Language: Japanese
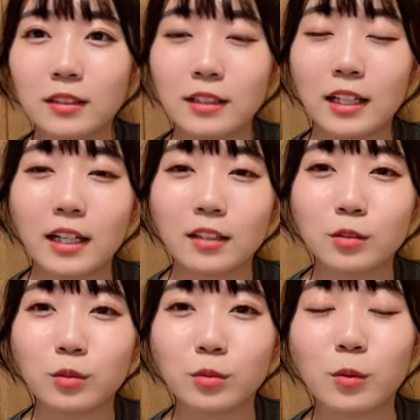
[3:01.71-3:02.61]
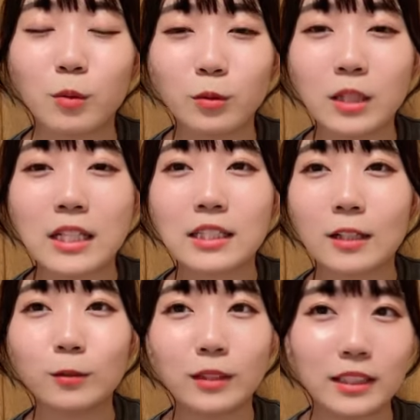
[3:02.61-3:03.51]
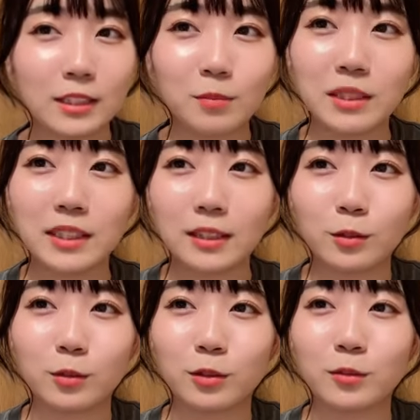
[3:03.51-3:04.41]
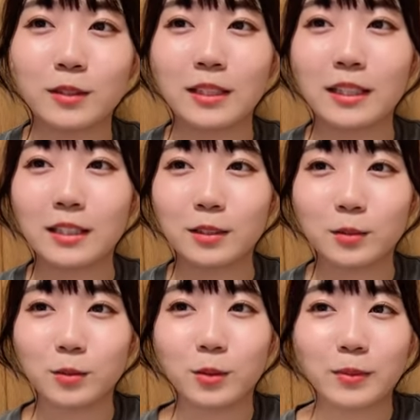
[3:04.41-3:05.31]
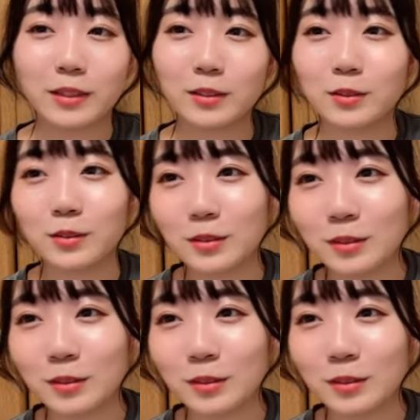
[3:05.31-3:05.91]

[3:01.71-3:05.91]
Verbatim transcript: なんかちょっと心なしか応援してましたその瞬間だけソフトバンクを